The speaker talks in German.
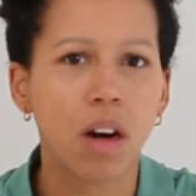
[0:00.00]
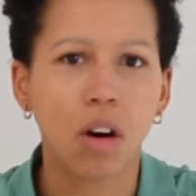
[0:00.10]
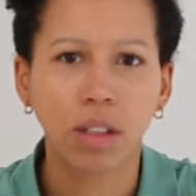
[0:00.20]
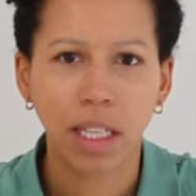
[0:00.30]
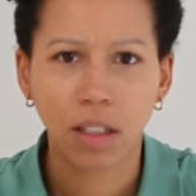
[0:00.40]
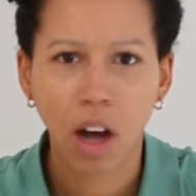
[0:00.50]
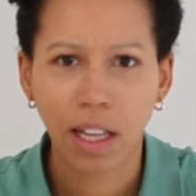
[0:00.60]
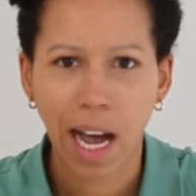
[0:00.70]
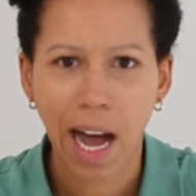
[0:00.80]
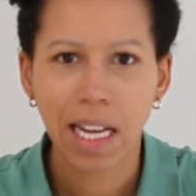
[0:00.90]
Und das
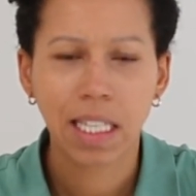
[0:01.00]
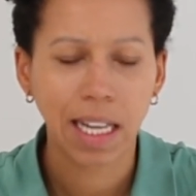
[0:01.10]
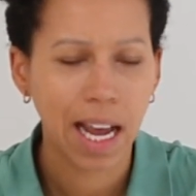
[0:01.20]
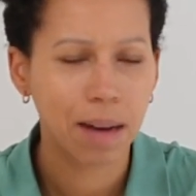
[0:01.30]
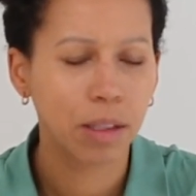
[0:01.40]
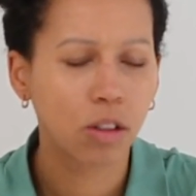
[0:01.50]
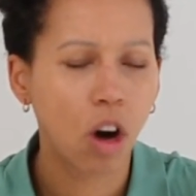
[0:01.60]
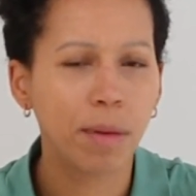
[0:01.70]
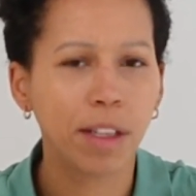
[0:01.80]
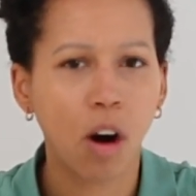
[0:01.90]
kann alles daher
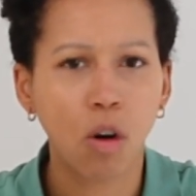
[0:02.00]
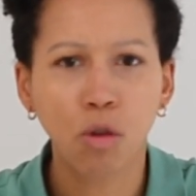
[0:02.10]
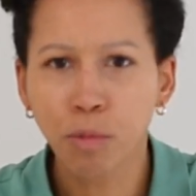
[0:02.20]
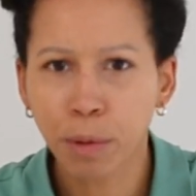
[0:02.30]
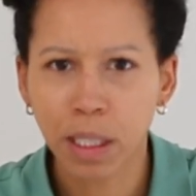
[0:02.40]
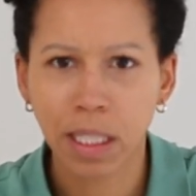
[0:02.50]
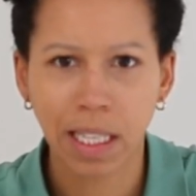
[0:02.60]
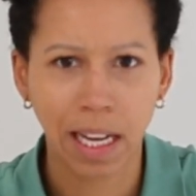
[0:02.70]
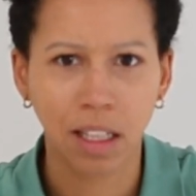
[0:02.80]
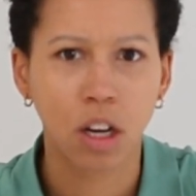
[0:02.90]
kommen, auch übrigens
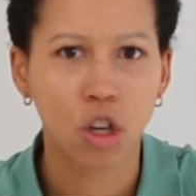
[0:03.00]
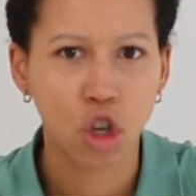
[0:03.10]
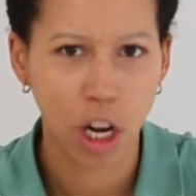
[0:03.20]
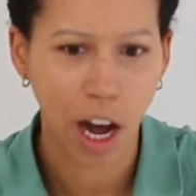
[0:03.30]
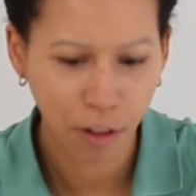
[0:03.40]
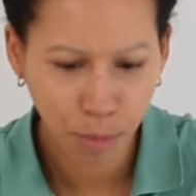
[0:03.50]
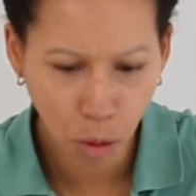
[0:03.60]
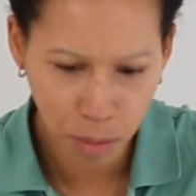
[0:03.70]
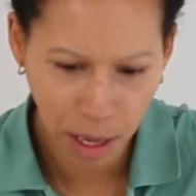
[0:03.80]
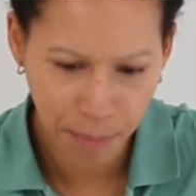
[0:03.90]
dein
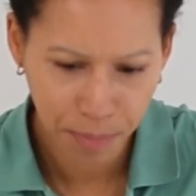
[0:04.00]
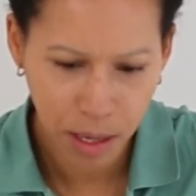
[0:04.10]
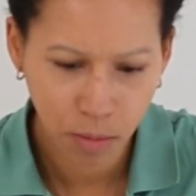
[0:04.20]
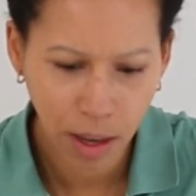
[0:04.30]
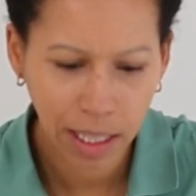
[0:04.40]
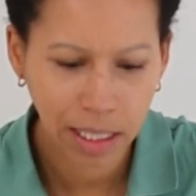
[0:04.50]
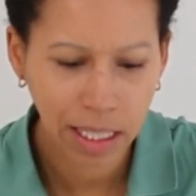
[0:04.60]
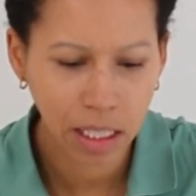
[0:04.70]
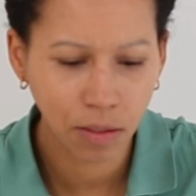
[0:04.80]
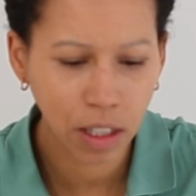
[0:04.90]
Schlafproblem. Deswegen ist
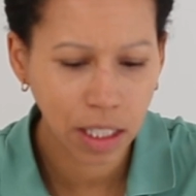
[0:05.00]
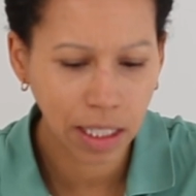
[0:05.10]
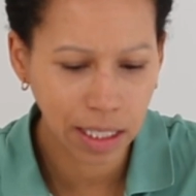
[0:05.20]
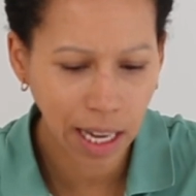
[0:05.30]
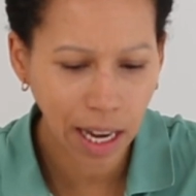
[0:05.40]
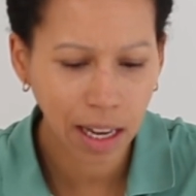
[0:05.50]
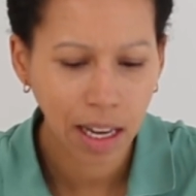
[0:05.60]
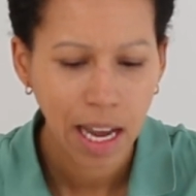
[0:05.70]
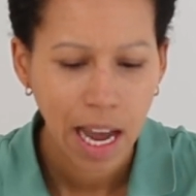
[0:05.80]
das eine wichtige Sache.